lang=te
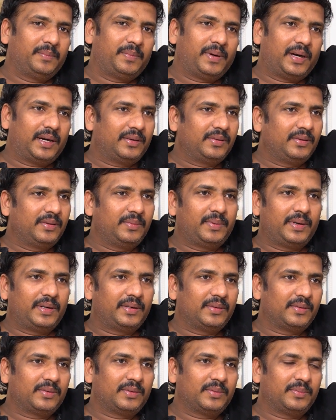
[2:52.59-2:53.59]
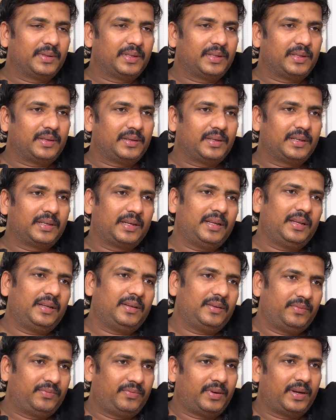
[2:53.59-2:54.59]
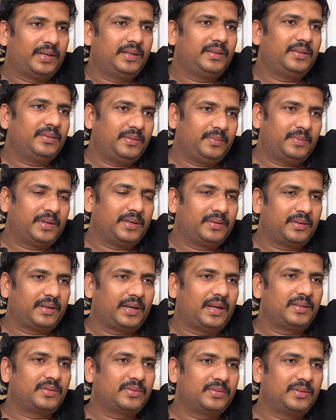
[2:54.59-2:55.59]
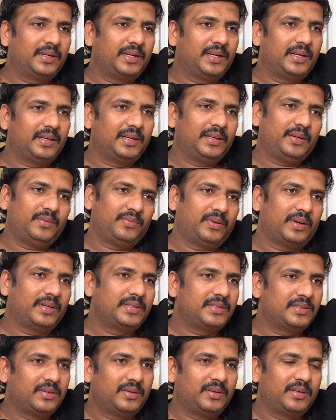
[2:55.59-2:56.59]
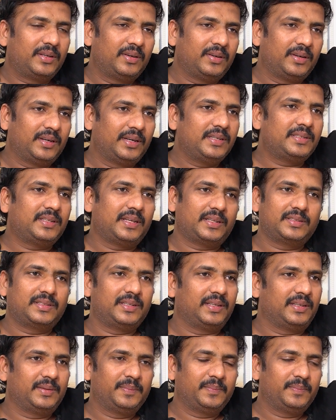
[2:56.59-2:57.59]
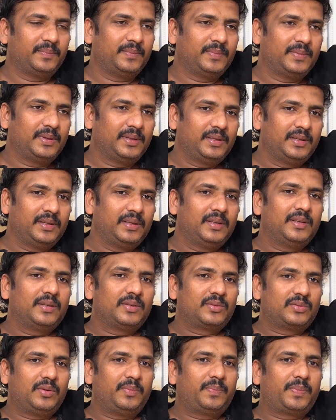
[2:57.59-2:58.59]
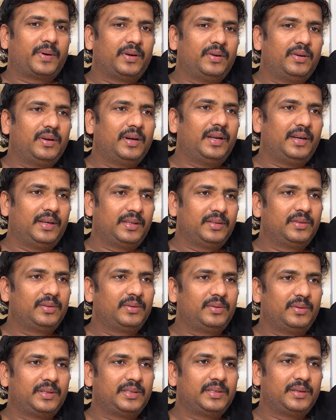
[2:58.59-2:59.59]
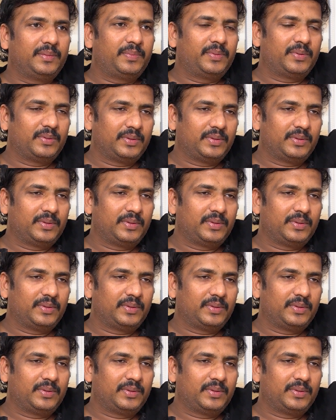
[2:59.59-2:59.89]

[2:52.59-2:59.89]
పాండవులు పాండవులు తొమ్మిద ఇట్లా ఫన్ మనం రాసుకున్నవన్నీ ఫన్ జానర్లు అన్నీ సక్సెస్ అయ్యాయి సో ప్రయోగాలు ఎందుకు అని చెప్పి